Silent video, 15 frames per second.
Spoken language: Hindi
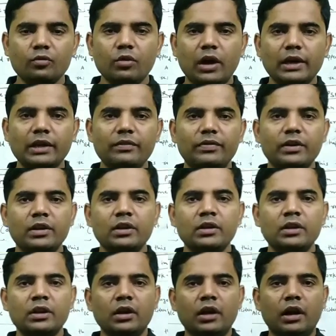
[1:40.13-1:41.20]
तो आइए
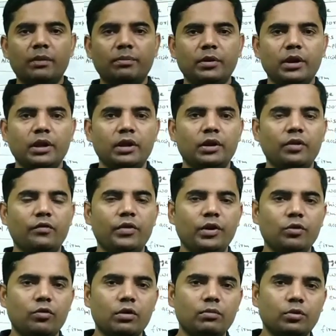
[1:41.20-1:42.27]
फिर अपने
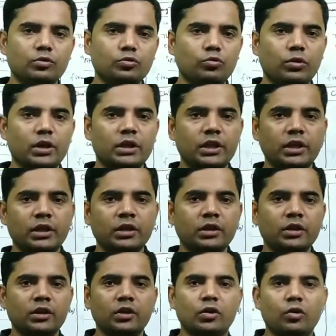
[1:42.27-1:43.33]
वीडियो को हम लोग शुरू करते
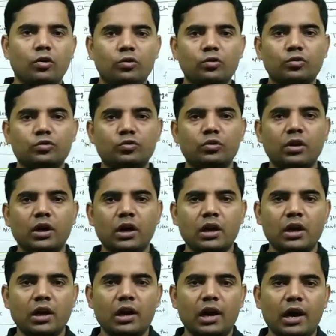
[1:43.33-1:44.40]
हैं और दोस्तों
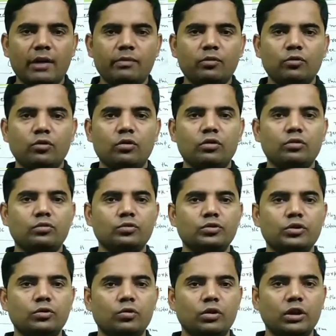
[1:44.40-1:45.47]
अगर आप लोग
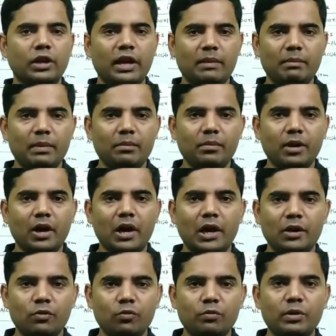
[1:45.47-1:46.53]
कुछ लोग नए मेंबर
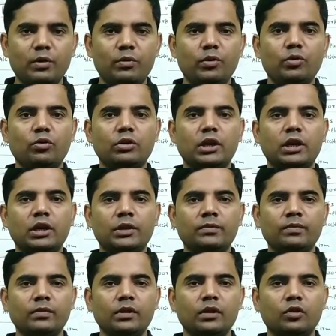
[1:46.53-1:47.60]
आए हों मेरी वीडियो को देखने
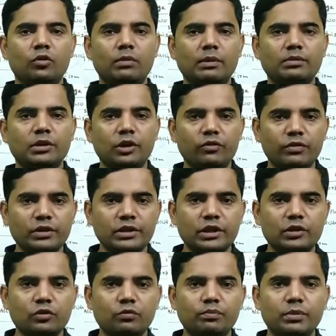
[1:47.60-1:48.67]
तो मैं आपसे रिक्वेस्ट
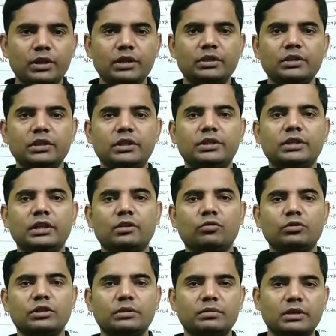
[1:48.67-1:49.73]
करता हूँ प्लीज़ इस चैनल
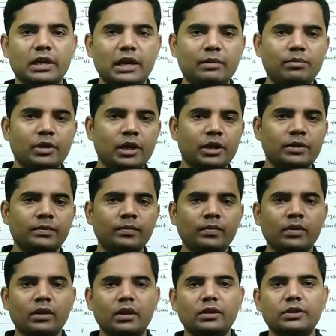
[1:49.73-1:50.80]
को सब्सक्राइब करें
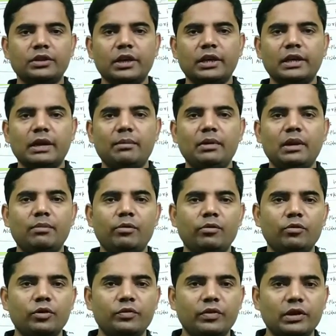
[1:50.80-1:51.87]
जिससे कि टाइमली आप
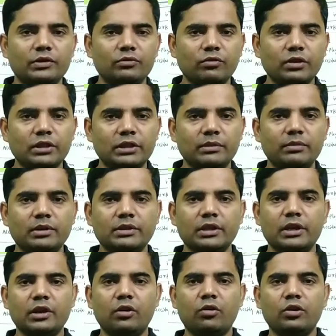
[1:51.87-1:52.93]
लोग नोटिफिकेशन को रिसीव कर
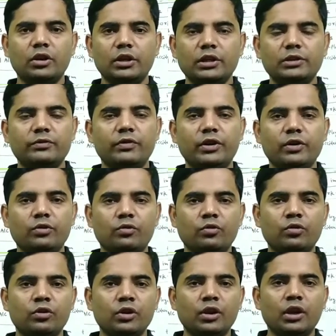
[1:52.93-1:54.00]
सके और इस वीडियो
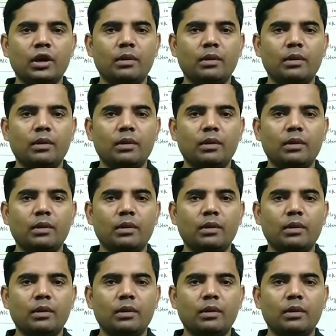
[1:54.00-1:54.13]
को